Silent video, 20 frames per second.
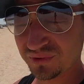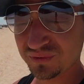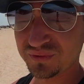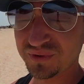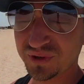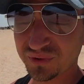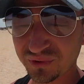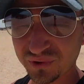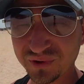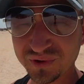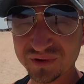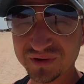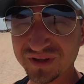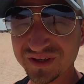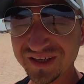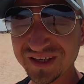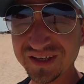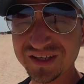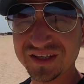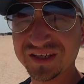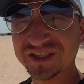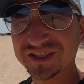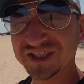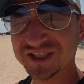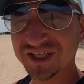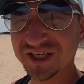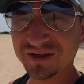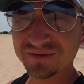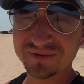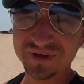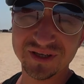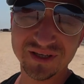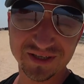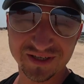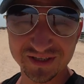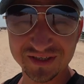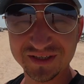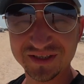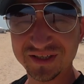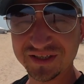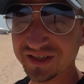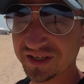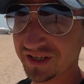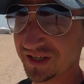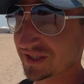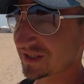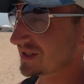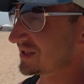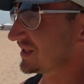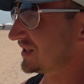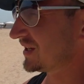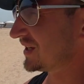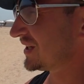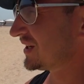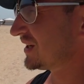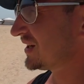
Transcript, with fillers: выходит и дешевле, и интереснее.